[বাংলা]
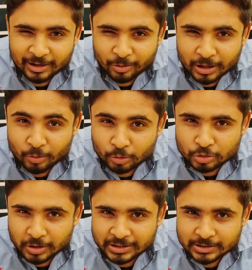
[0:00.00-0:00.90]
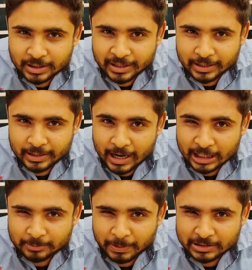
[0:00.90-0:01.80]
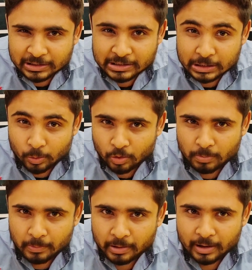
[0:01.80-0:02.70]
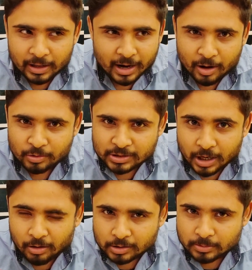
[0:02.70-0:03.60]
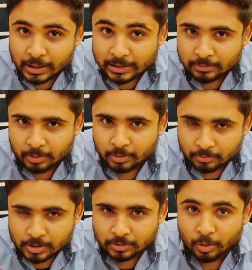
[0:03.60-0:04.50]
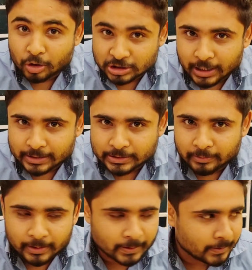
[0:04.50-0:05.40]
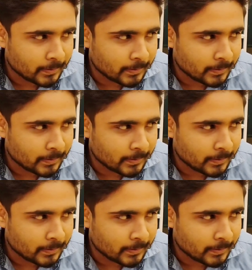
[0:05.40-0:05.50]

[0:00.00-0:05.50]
এখানে অনেক লোকজন আছে এখানে হাত পাত দিয়ে সেরকম ভাবে ওনারা লাক্ষসে খাওয়া হচ্ছে দেখাতে পারবো না বুঝলে তো লজ্জা লাগছে না